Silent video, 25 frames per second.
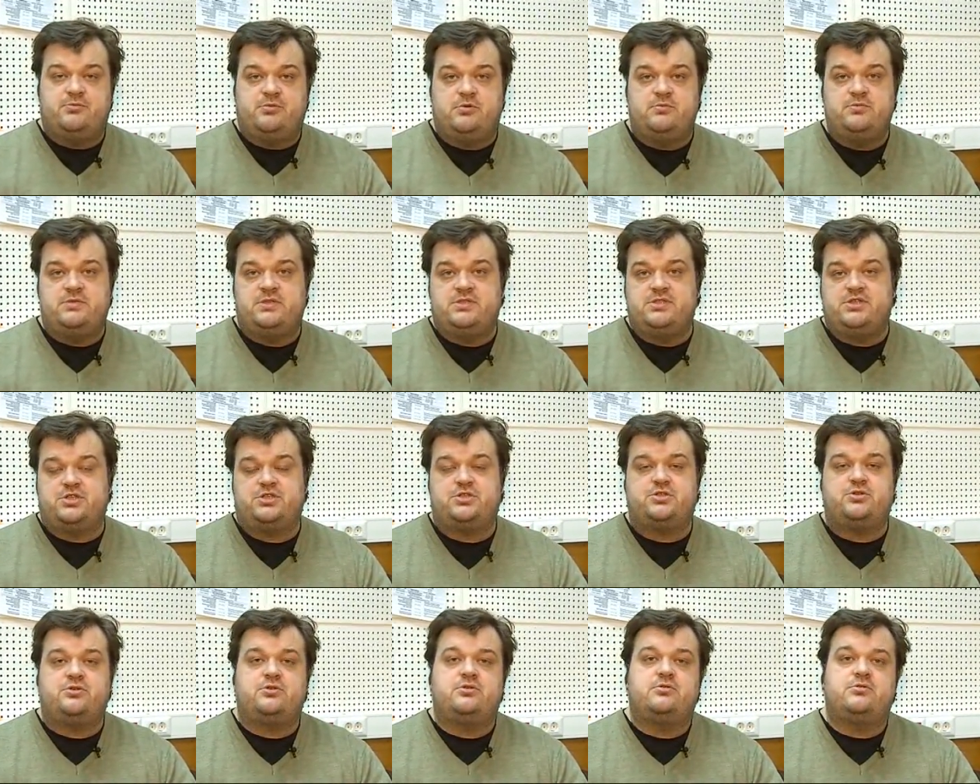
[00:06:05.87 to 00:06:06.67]
Помните,
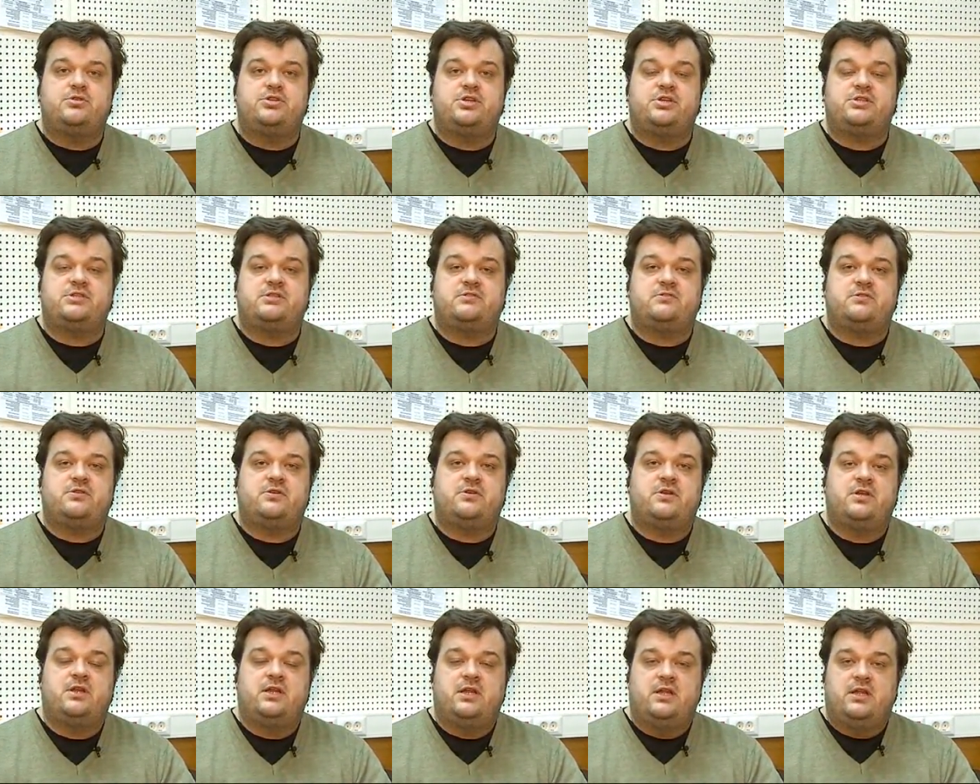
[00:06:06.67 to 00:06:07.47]
что
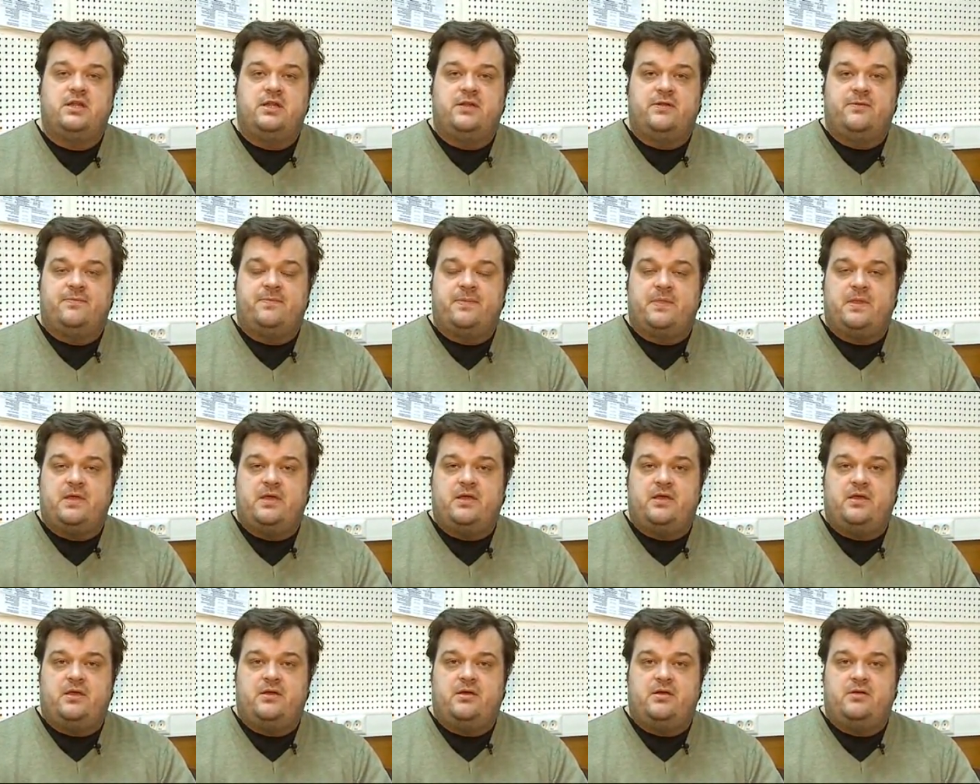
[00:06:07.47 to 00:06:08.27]
участвуя,
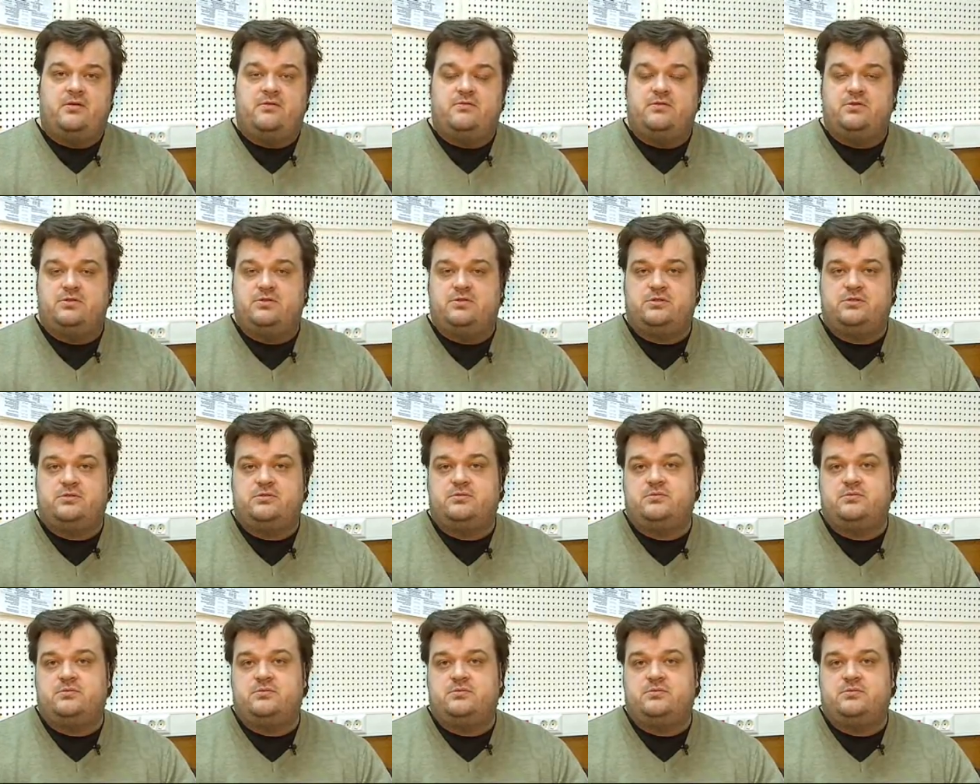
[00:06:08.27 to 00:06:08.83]
э, вот,